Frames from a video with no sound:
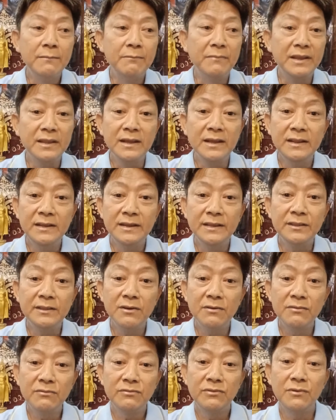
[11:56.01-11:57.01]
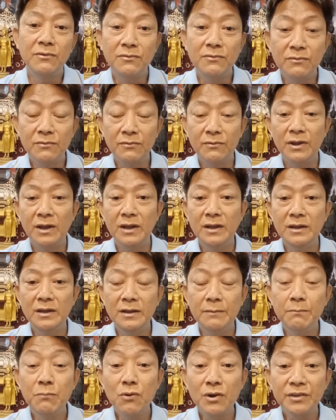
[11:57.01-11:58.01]
มันก็เลยต้องส่งเอ่อ
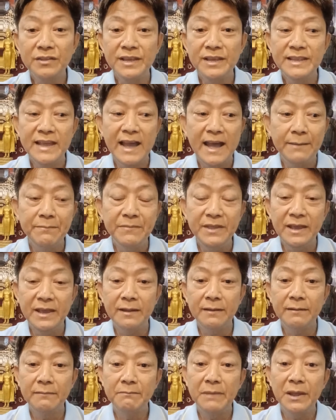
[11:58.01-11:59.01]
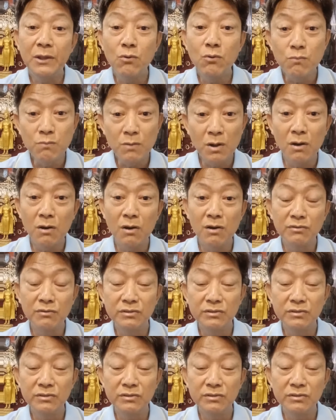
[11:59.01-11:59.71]
พวกสยามเนี่ยไปคุ้มครอง